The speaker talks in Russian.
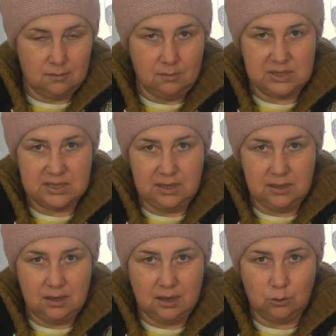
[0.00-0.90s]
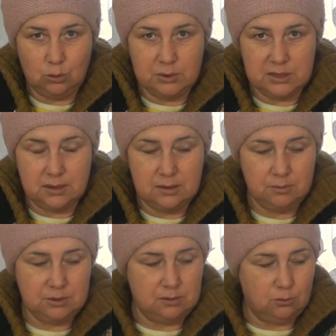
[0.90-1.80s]
последние, которые мы
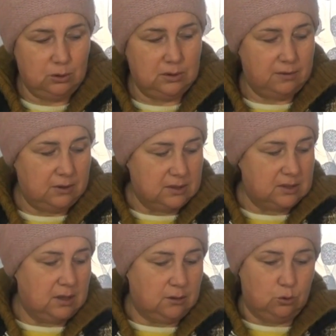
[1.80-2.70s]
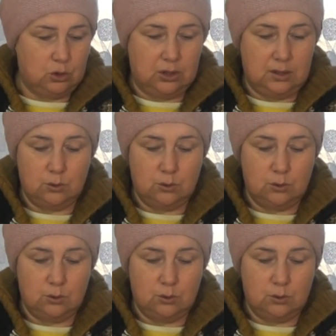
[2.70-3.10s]
съедим сегодня, наверное, с картошкой.